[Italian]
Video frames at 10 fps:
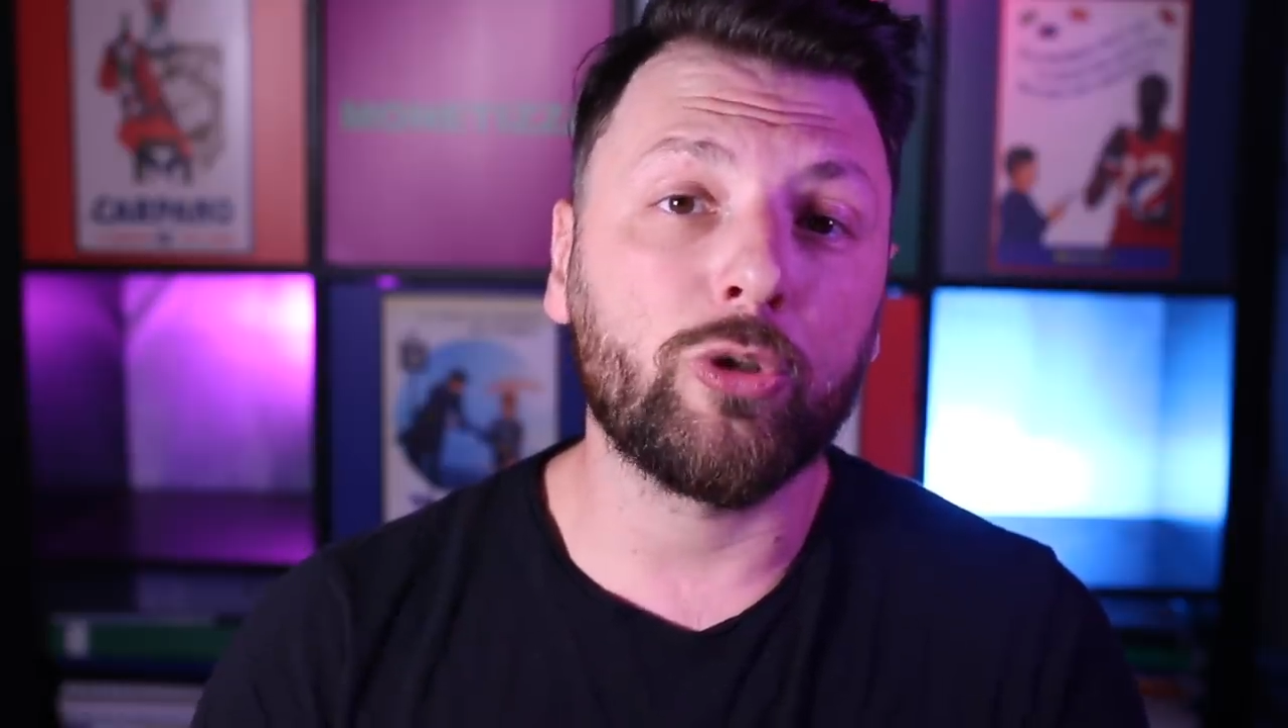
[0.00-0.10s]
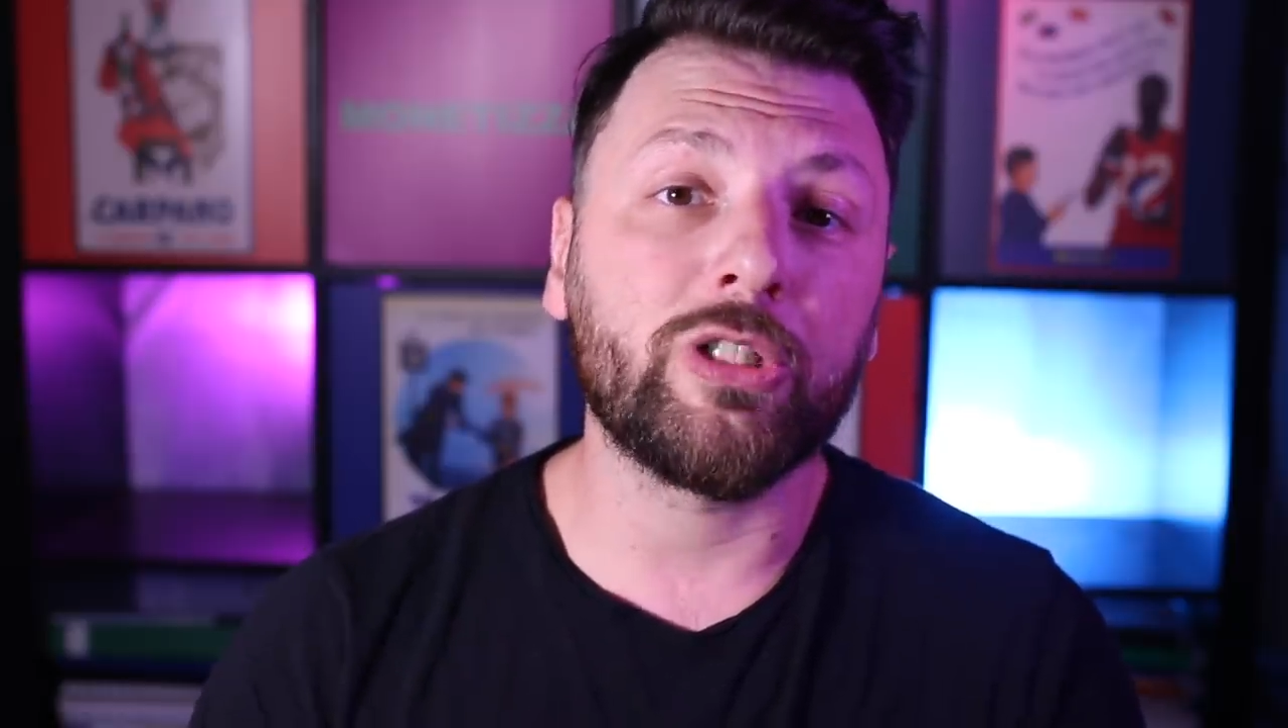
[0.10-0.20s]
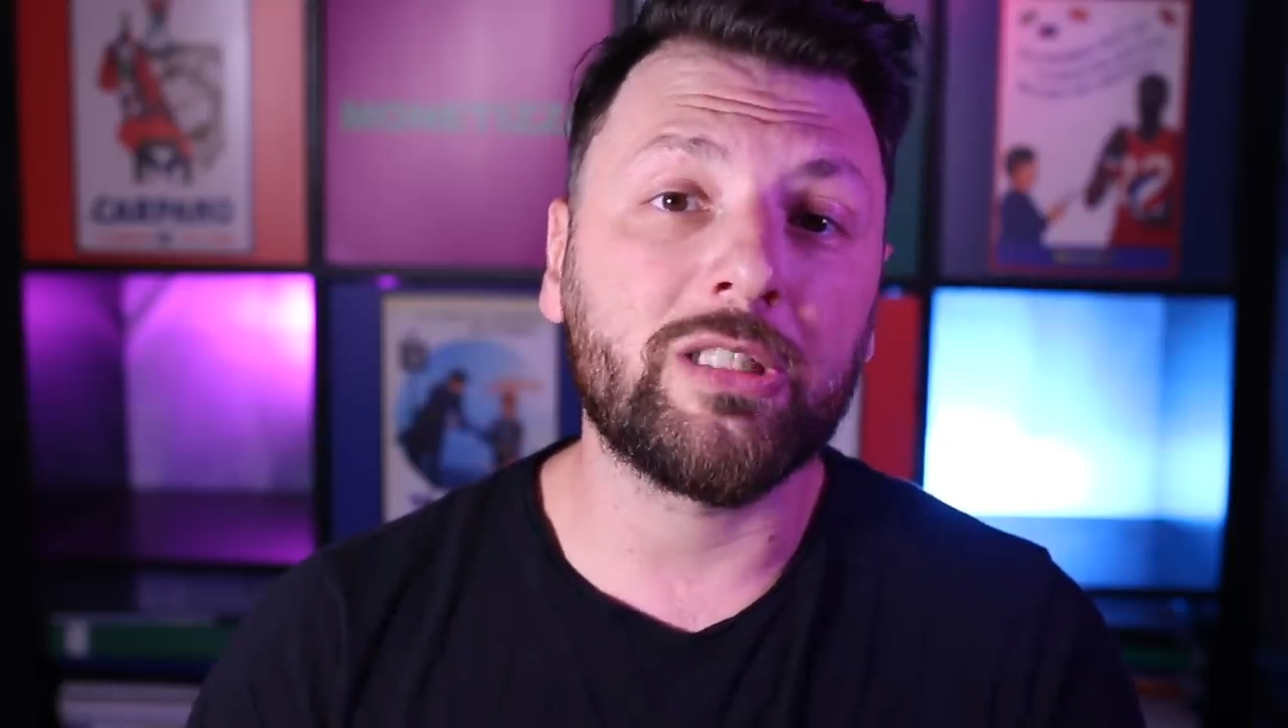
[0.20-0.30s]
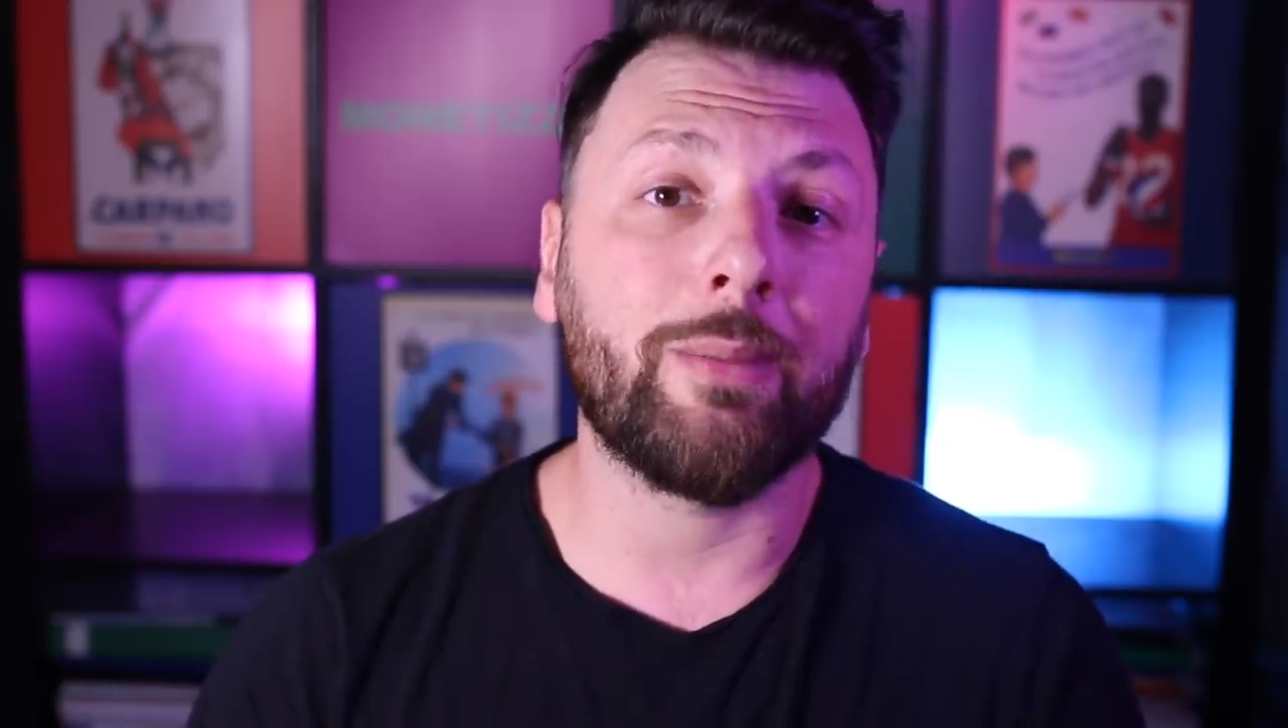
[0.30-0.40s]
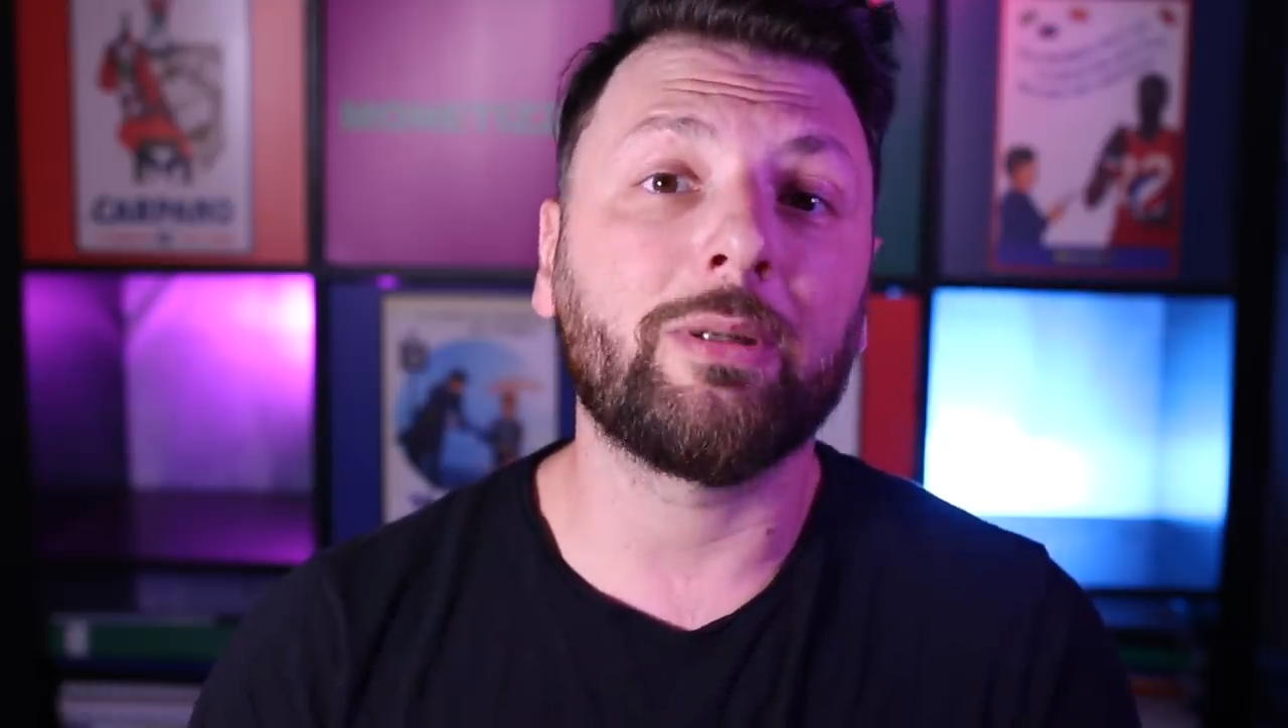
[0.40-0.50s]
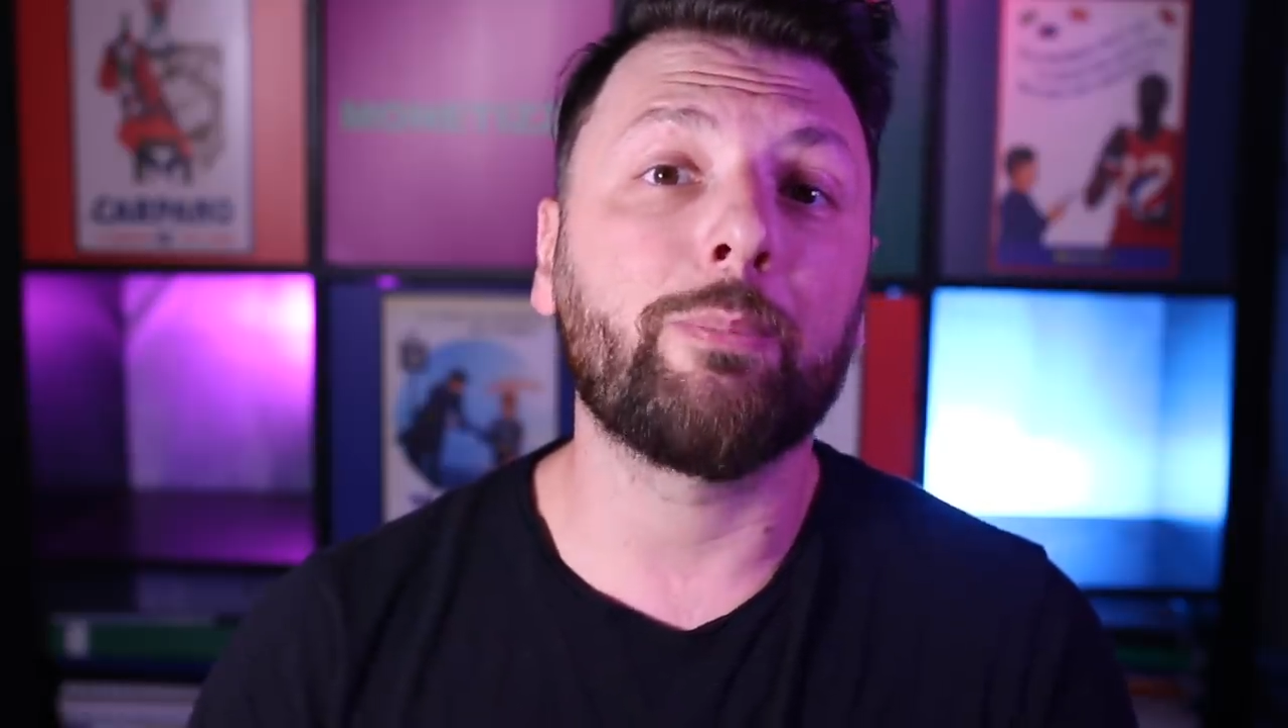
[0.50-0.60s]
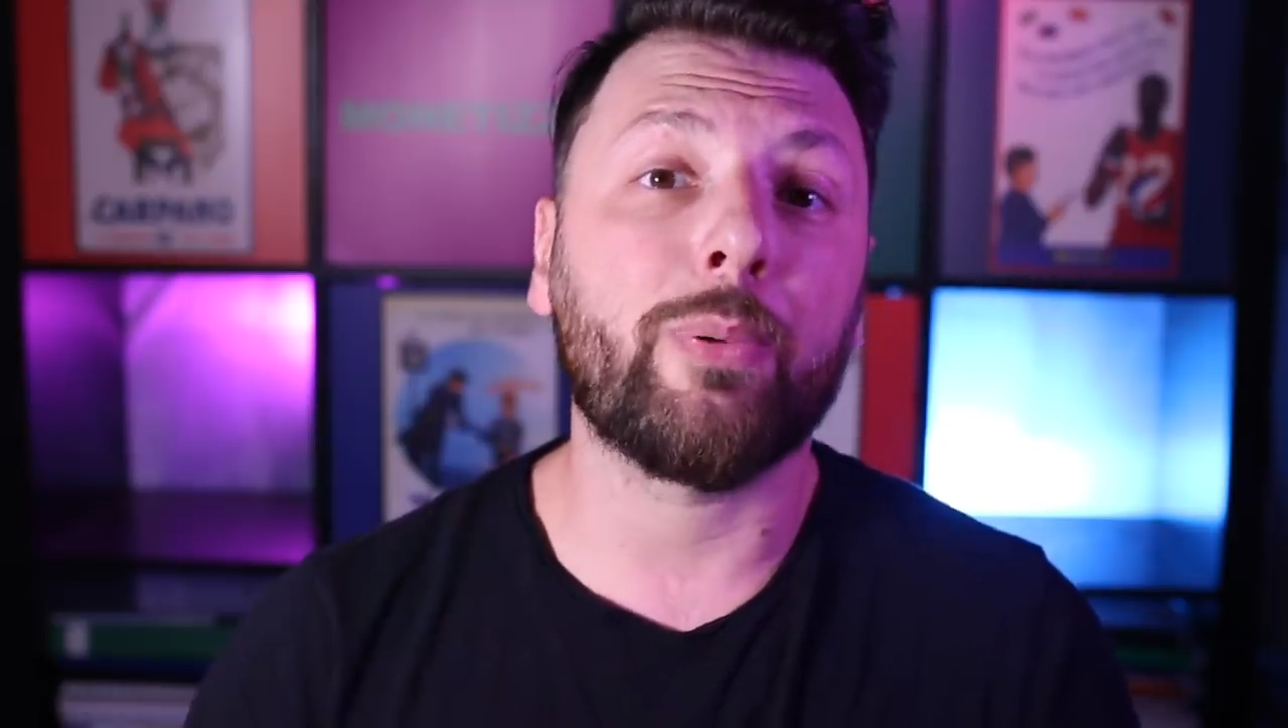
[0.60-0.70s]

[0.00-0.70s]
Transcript: il sistema di